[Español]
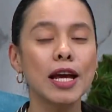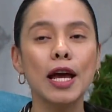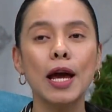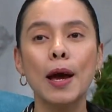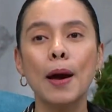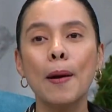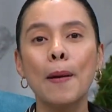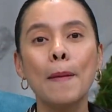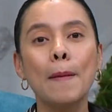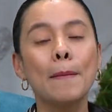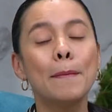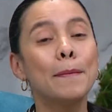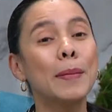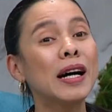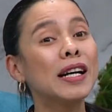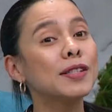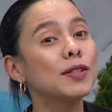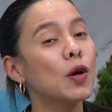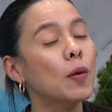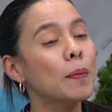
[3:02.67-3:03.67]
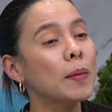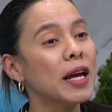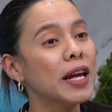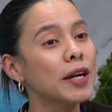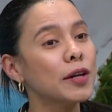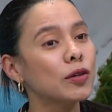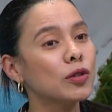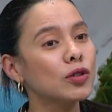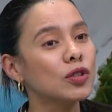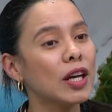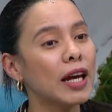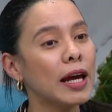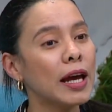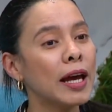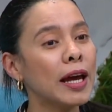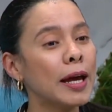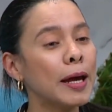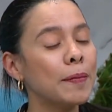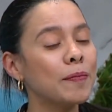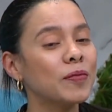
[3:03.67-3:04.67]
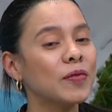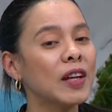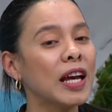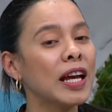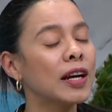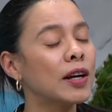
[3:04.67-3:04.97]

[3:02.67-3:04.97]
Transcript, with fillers: ¿En Colombia? Más o menos, em,